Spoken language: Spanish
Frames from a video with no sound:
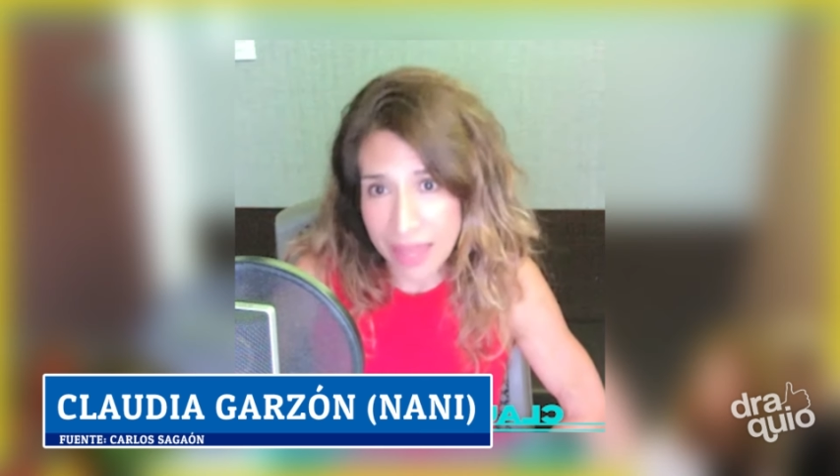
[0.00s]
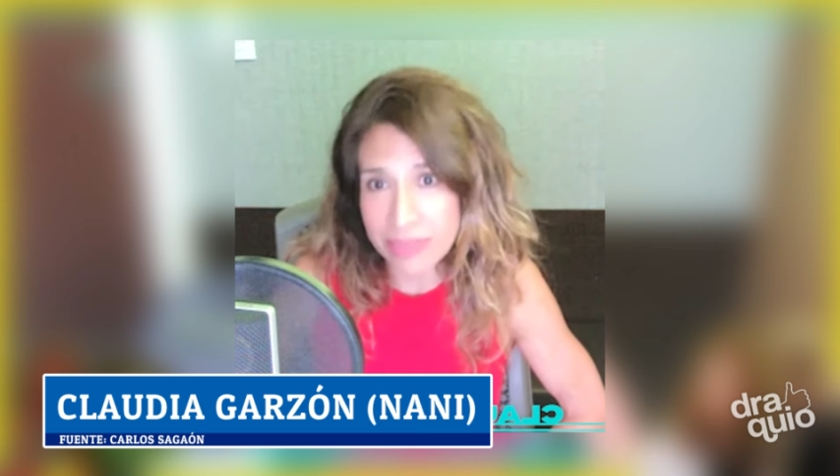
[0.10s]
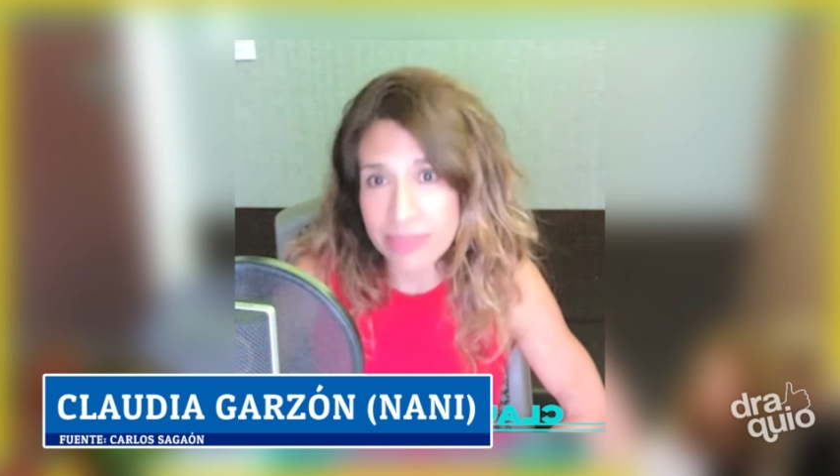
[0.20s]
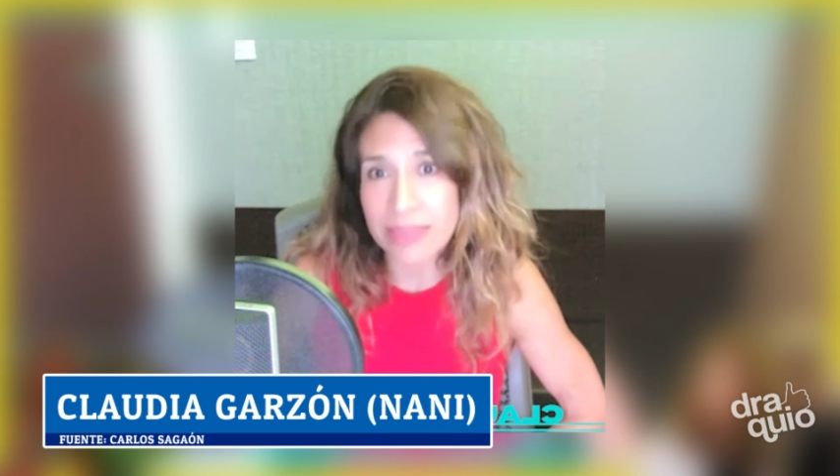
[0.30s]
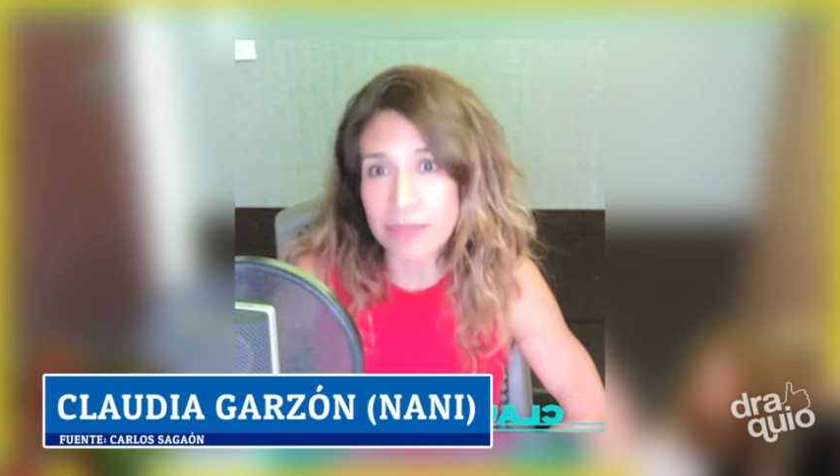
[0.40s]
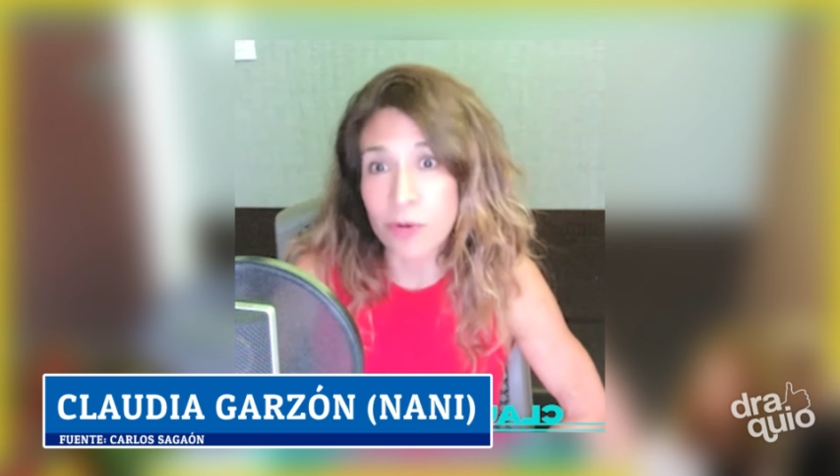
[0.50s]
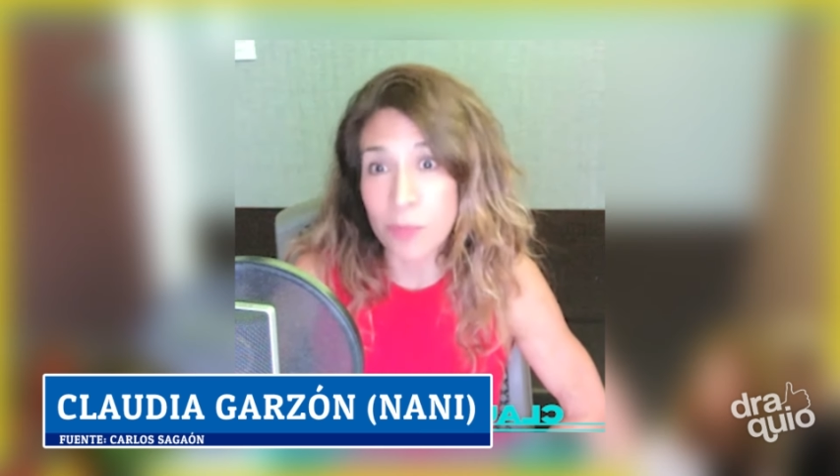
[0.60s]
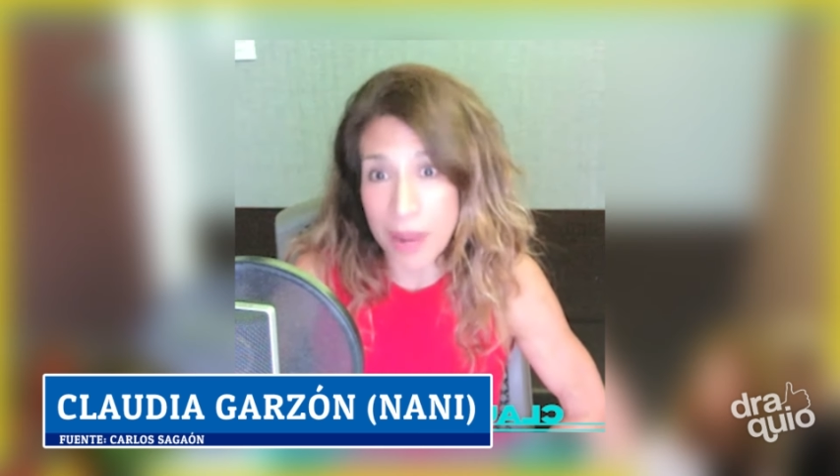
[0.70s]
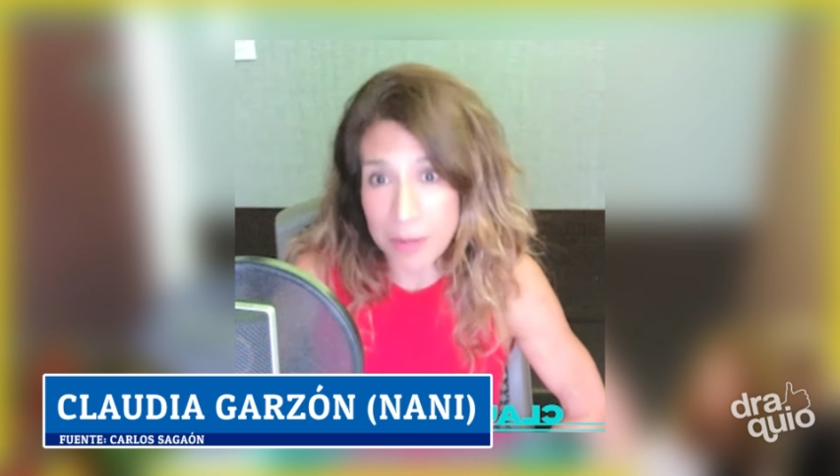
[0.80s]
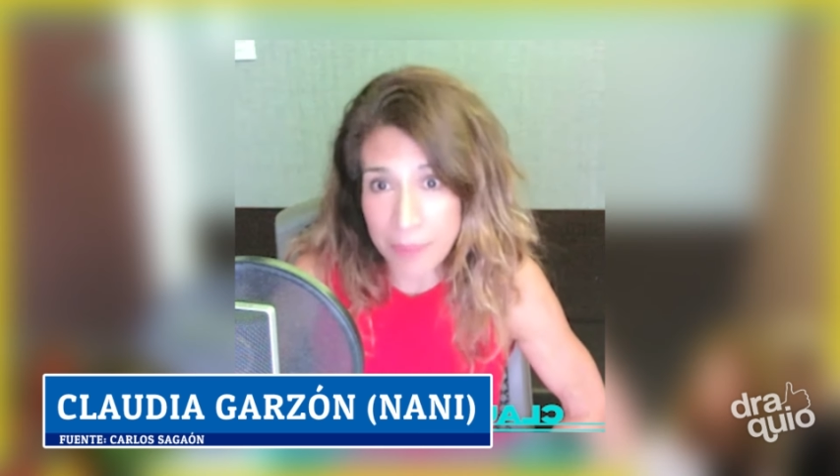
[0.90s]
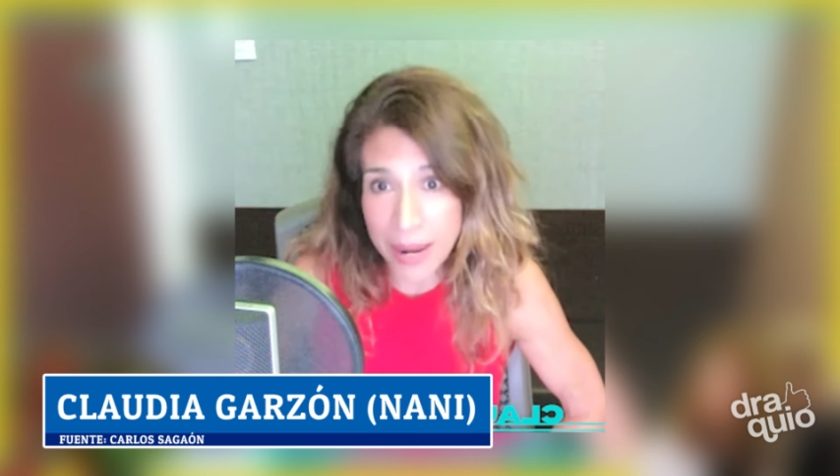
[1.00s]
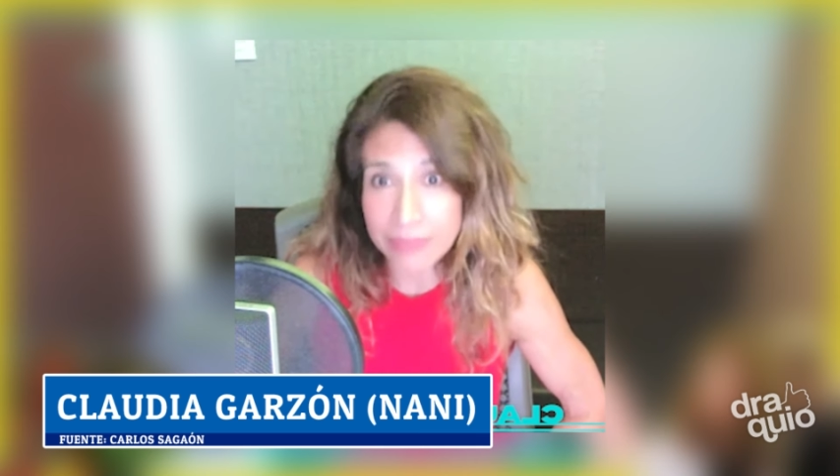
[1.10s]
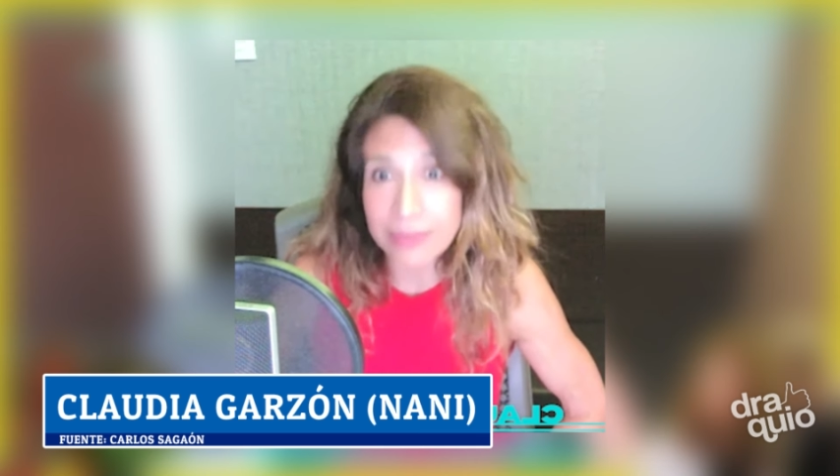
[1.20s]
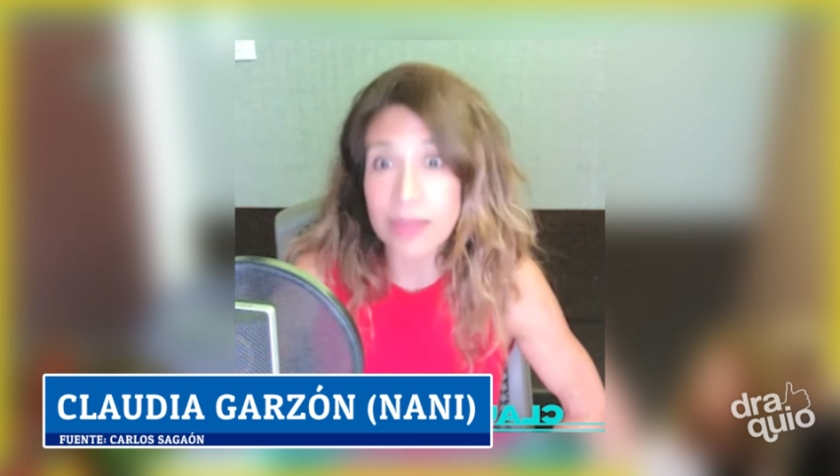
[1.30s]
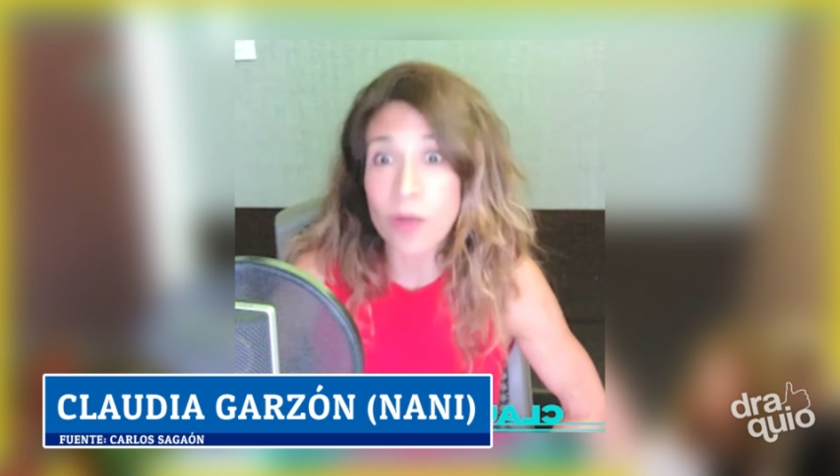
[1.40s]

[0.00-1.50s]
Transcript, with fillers: de formar parte de un